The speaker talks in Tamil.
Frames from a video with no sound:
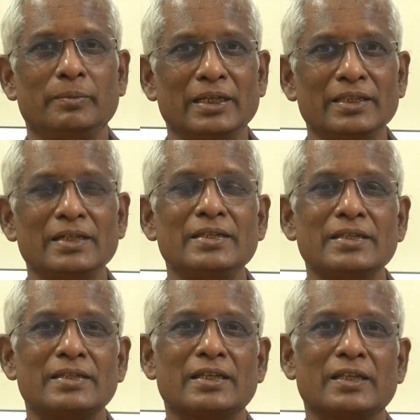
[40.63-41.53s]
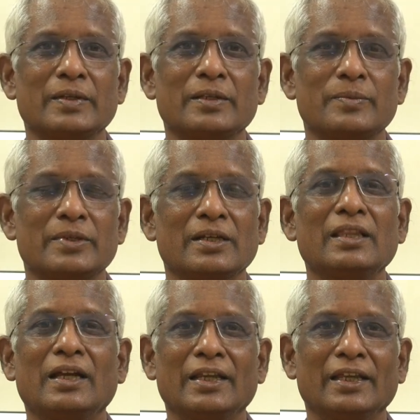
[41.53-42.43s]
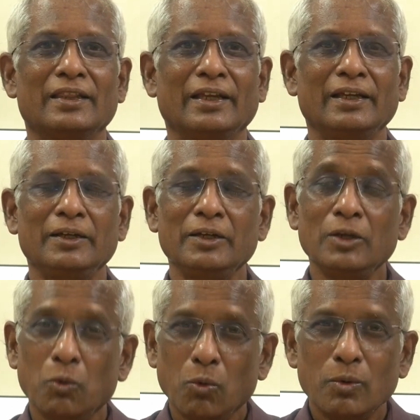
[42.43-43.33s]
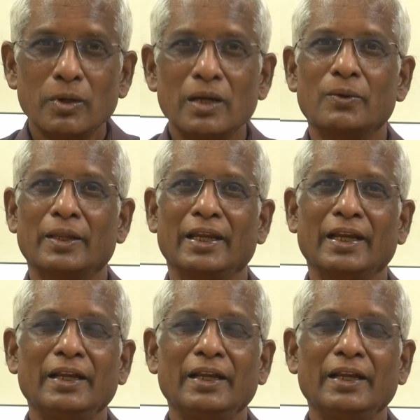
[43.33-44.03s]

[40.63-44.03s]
பதினஞ்சு சதவீதம் சிறுதானியத்தை உங்களுடைய